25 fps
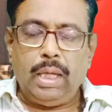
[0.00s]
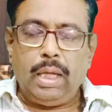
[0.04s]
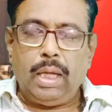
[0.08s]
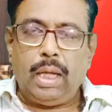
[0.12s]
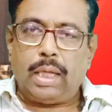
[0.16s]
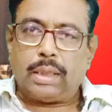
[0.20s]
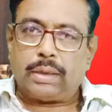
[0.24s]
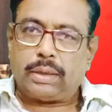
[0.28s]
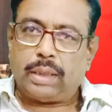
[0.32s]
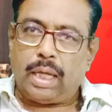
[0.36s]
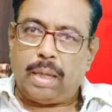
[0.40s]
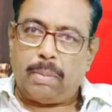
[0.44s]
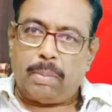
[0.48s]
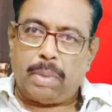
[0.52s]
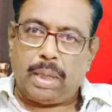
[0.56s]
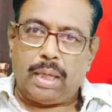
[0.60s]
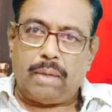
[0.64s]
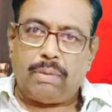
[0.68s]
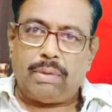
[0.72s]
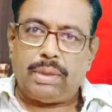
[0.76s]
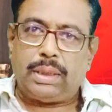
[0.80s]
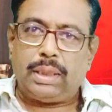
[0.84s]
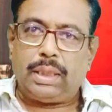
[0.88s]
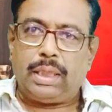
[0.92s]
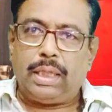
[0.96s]
అసలు
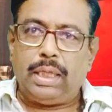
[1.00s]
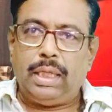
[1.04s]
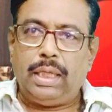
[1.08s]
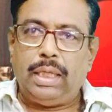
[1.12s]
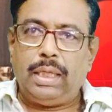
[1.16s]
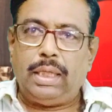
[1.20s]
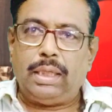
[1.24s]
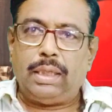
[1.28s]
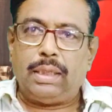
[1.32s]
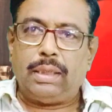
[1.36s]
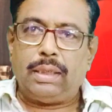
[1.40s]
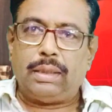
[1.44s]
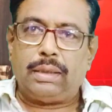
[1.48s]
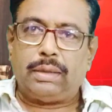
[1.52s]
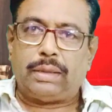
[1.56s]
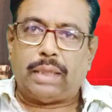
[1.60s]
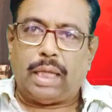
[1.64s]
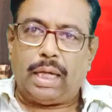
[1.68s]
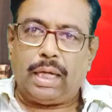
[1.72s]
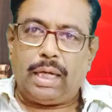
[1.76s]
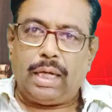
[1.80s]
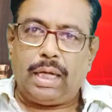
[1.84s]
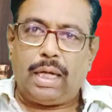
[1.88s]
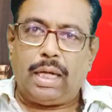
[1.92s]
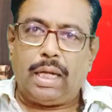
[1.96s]
అమరావతికి
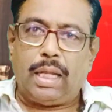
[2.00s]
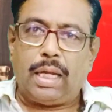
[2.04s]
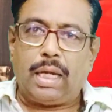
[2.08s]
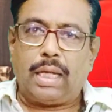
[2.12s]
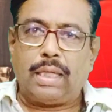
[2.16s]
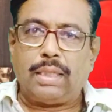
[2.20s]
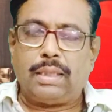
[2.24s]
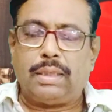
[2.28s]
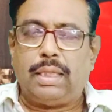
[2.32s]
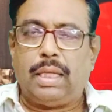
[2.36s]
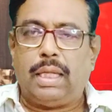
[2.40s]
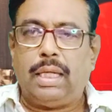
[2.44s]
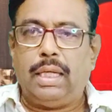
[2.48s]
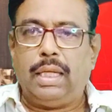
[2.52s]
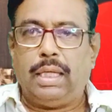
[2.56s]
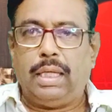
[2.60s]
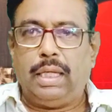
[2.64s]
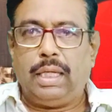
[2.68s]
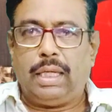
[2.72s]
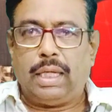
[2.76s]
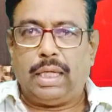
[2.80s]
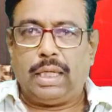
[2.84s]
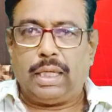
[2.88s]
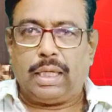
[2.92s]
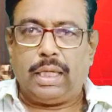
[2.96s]
తెలంగాణ రాజధాని
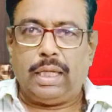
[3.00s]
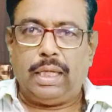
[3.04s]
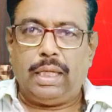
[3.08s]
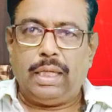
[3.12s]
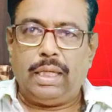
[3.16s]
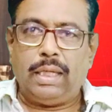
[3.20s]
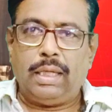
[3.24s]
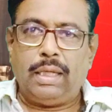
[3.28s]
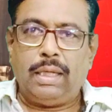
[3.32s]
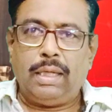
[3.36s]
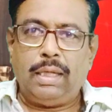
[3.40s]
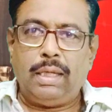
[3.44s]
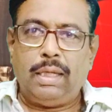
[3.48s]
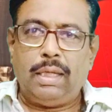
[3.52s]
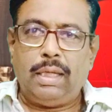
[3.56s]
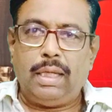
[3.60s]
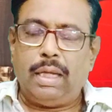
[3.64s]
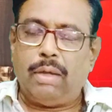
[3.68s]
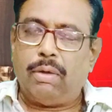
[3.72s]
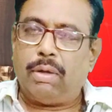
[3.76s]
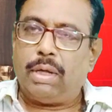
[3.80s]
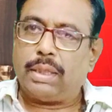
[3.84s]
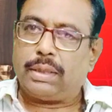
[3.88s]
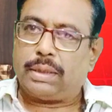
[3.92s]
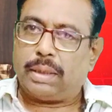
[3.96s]
ఎన్నికలకి
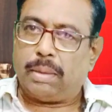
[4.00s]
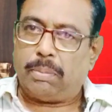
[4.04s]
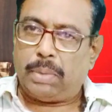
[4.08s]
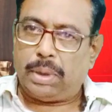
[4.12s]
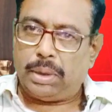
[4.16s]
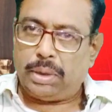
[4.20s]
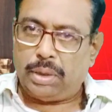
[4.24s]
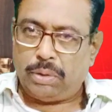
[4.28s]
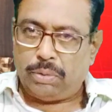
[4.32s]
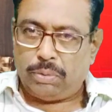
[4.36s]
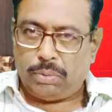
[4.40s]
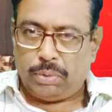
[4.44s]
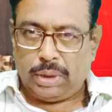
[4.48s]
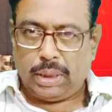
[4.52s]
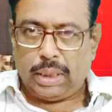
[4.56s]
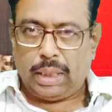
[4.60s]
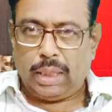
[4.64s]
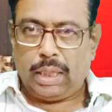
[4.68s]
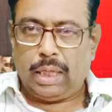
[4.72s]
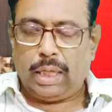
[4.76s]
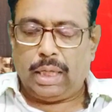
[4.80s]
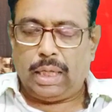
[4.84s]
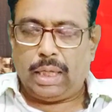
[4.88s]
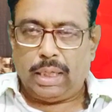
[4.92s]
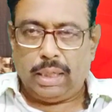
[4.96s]
ఏమైనా సంబంధం ఉందా
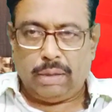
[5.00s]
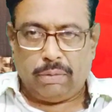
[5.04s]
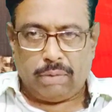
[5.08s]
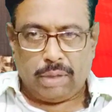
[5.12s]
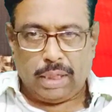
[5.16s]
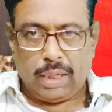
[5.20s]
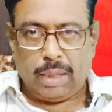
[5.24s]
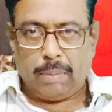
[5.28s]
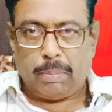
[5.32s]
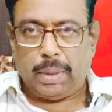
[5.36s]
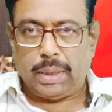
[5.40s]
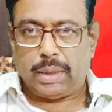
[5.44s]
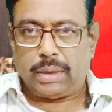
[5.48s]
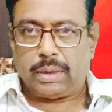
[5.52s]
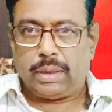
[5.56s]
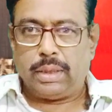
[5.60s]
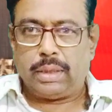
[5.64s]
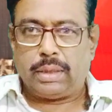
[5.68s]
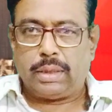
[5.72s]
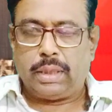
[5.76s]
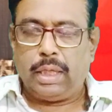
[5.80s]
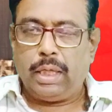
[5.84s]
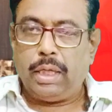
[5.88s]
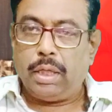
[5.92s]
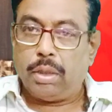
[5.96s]
అని ఎవరైనా
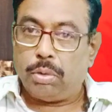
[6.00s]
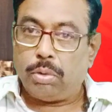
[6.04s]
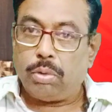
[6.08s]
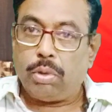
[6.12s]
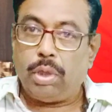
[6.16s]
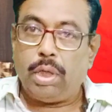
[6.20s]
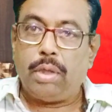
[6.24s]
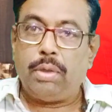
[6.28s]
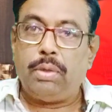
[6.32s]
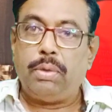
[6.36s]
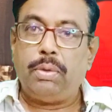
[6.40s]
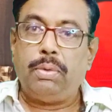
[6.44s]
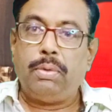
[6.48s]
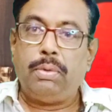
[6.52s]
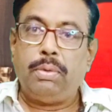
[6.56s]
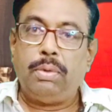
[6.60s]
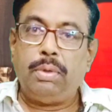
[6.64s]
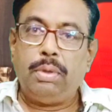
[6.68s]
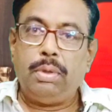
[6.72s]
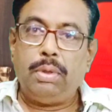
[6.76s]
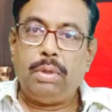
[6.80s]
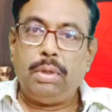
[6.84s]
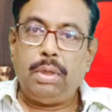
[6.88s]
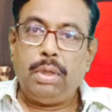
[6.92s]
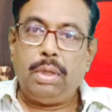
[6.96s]
ప్రశ్నిస్తే ఎందుకు లేదు
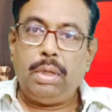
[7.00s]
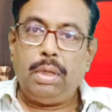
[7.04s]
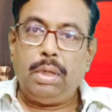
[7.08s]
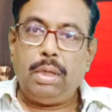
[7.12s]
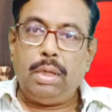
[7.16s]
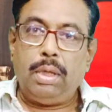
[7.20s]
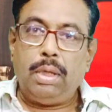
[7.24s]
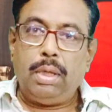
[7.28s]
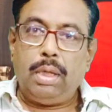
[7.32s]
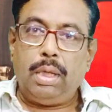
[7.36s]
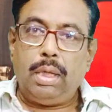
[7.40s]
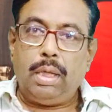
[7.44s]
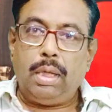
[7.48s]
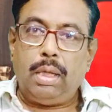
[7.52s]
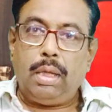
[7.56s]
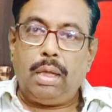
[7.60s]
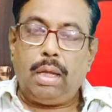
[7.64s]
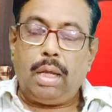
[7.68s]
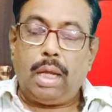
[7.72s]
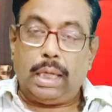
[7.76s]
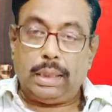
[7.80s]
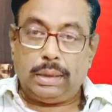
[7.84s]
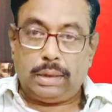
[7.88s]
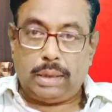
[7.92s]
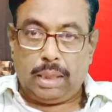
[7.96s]

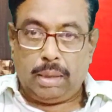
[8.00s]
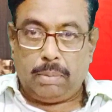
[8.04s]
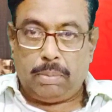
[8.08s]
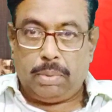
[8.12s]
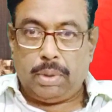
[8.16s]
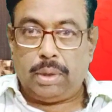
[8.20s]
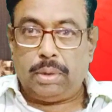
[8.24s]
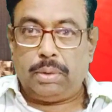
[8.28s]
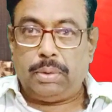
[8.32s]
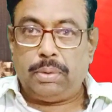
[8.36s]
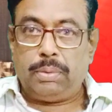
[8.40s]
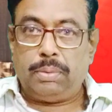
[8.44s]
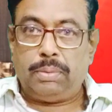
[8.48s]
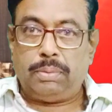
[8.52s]
హైదరాబాదు